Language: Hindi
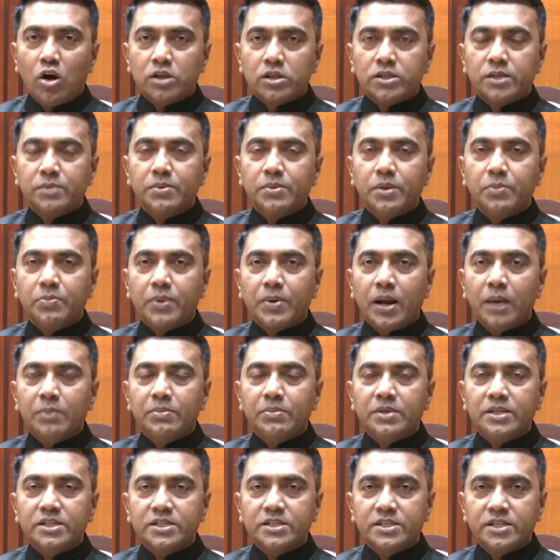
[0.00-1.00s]
ऑनरेबल प्राइम
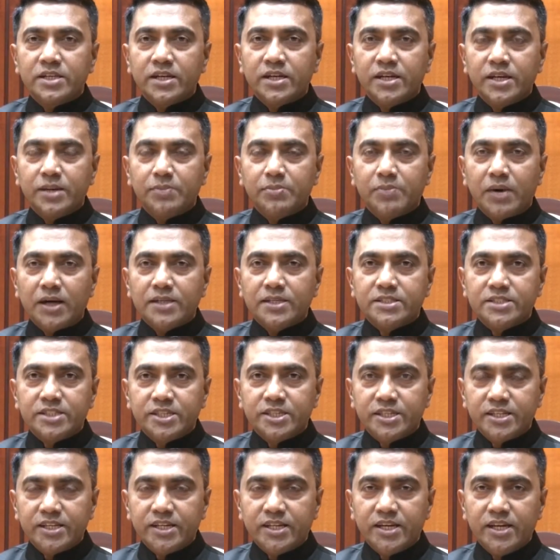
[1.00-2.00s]
मिनिस्टर ने ये बात
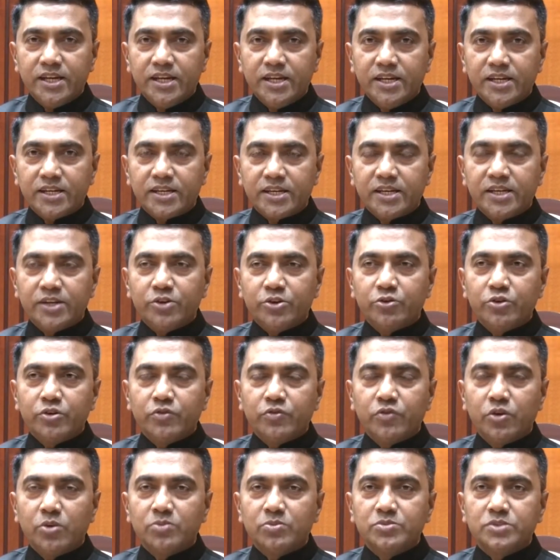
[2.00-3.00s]
छेड़ी है कि
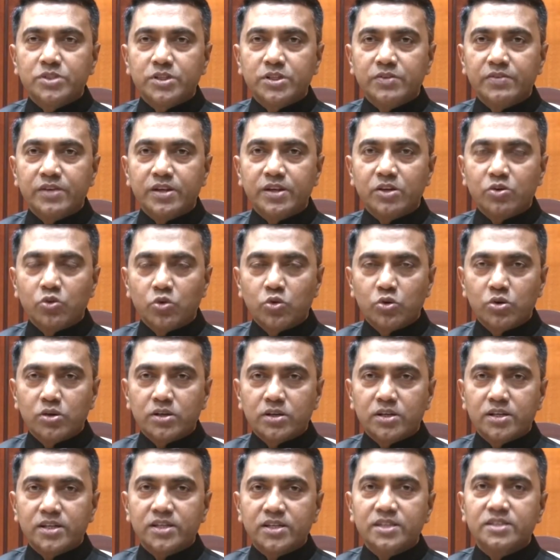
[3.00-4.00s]
यूनिफॉर्म सिविल
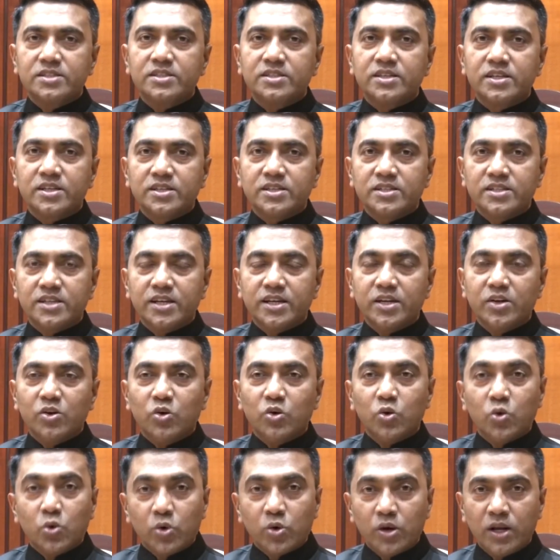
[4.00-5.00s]
कोड किस तरह से
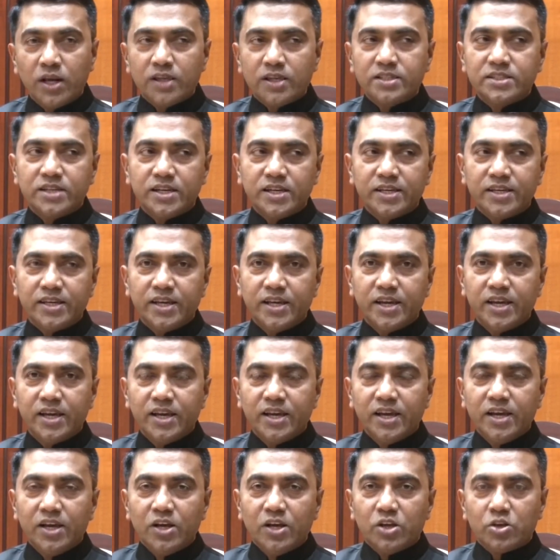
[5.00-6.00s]
होना चाहिए
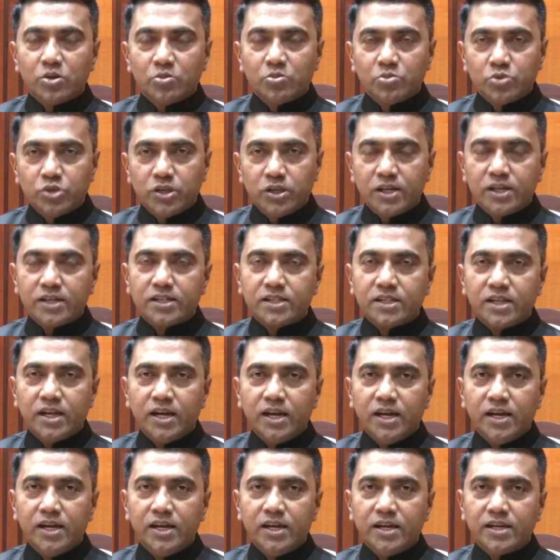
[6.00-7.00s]
तो मुझे लगता
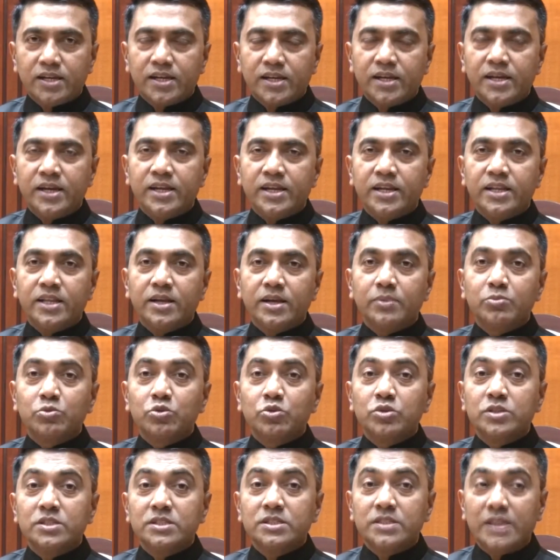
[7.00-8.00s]
है कि इट इज़ अप
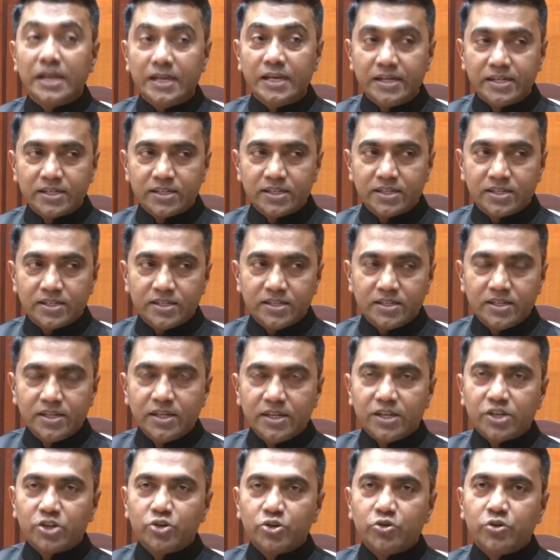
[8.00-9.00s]
टू द सेंटर
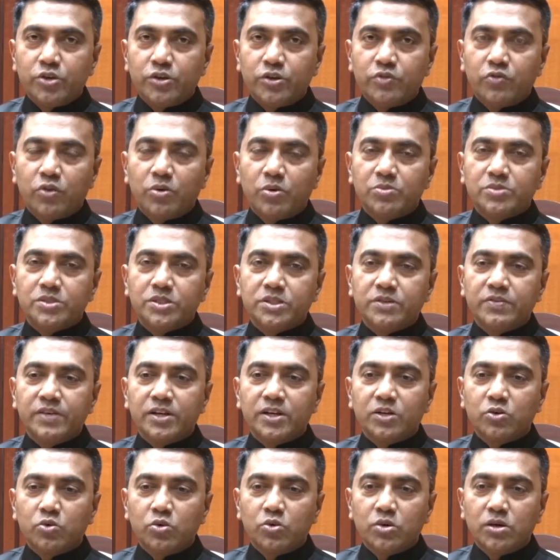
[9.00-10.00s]
कि यूनिफॉर्म
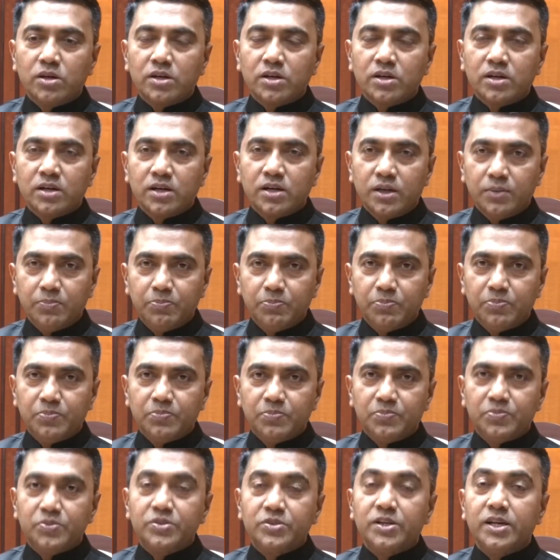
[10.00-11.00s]
सिविल कोड कब
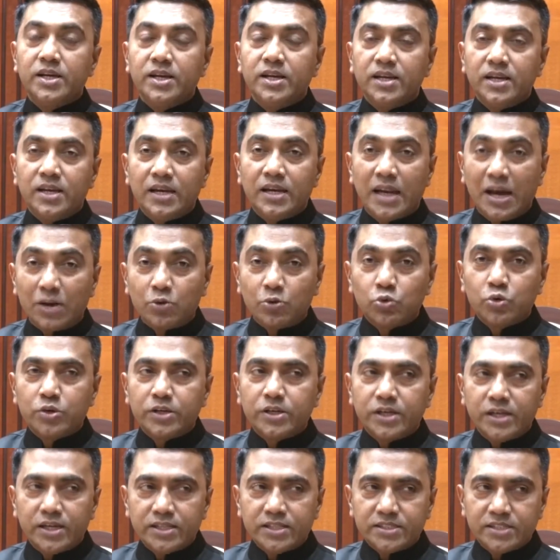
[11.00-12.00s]
से लागू
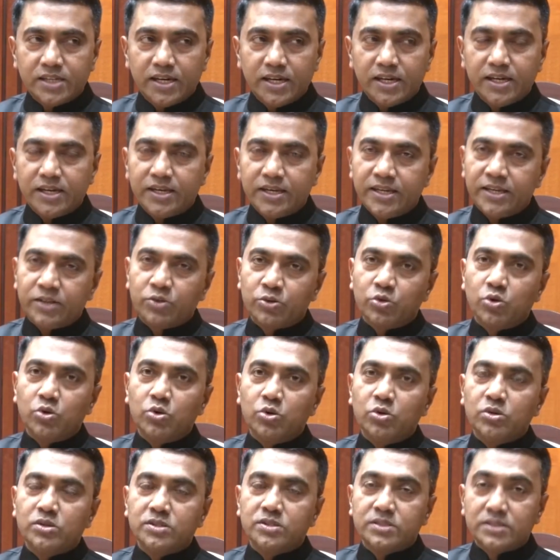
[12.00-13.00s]
किया जाए ये तो
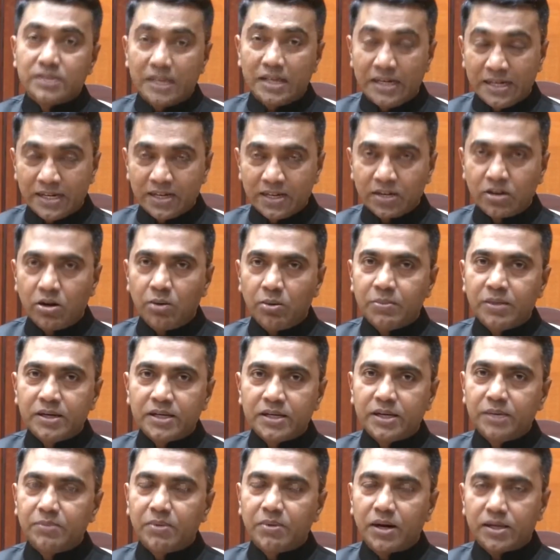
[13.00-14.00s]
सेंट्रल
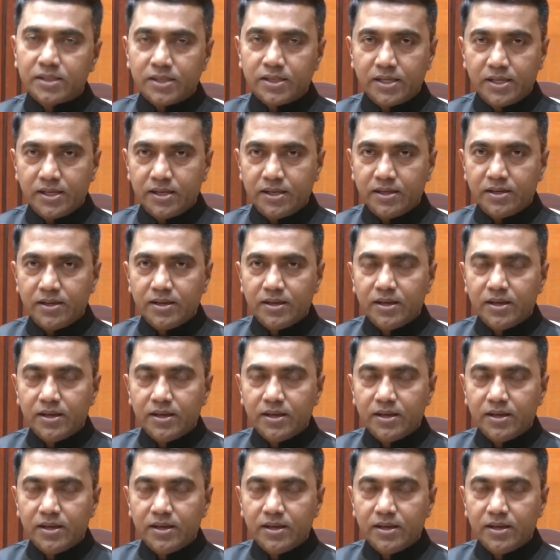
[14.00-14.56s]
गवर्नमेंट की बात है